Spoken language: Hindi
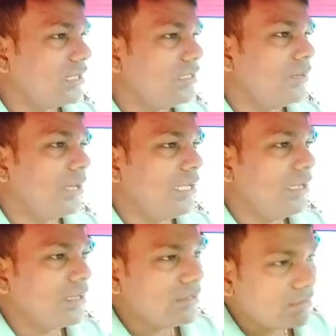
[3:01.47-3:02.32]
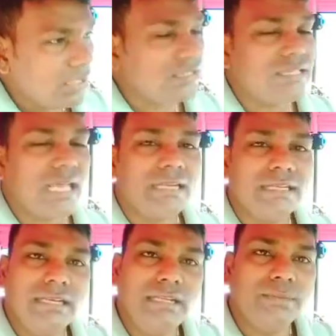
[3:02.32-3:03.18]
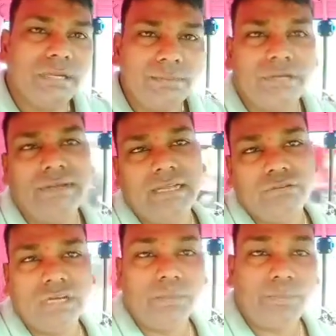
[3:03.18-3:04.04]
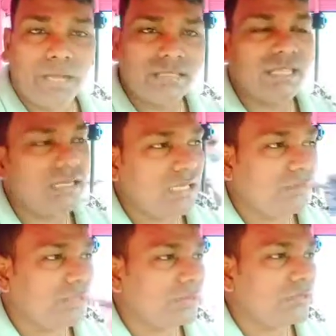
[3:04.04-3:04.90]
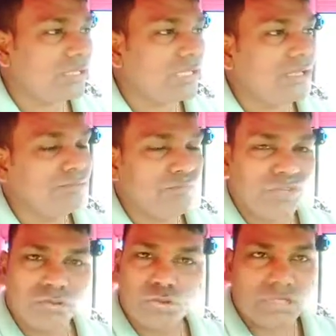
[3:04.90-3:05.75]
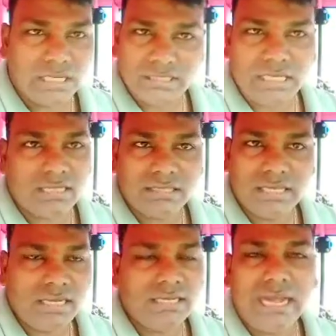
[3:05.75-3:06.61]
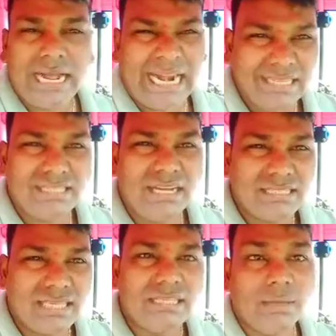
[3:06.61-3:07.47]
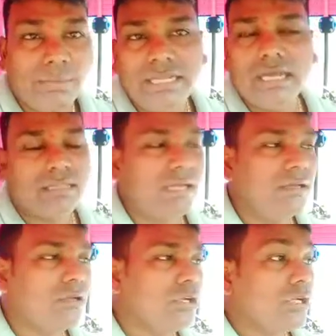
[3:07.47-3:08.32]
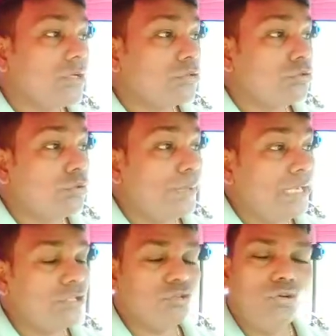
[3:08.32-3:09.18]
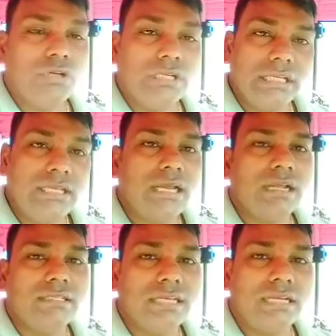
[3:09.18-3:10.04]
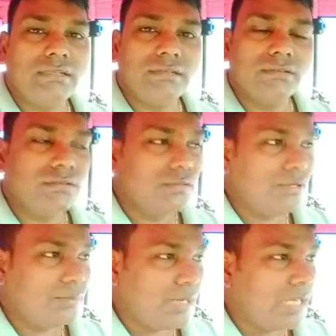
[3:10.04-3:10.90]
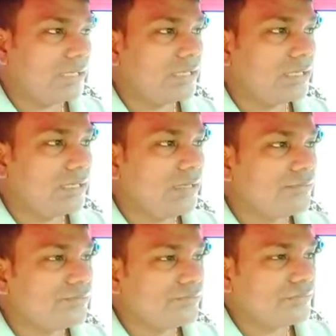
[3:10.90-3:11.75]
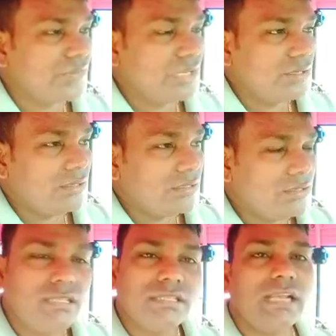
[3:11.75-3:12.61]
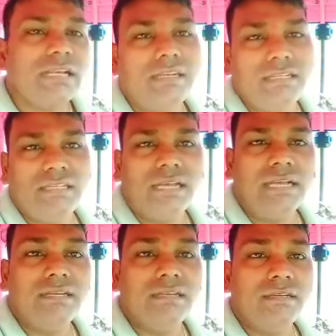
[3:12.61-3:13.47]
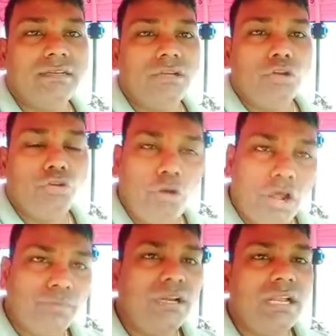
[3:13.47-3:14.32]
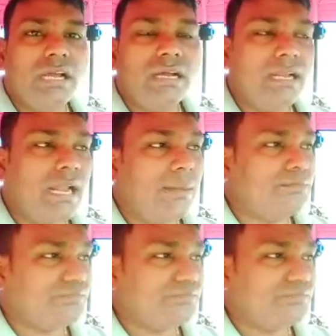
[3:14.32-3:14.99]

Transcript: का ई e तीन साल के लिए मैंने बनवाया हुआ अगर पाँच साल के लिए मैं बनवाता तो साढ़े सात हज़ार या आठ हज़ार ऐसा ई आता तो मैंने इसको ग्यारह हज़ार बढ़ा करके तीन साल के लिए किया है नॉर्मल अगर आप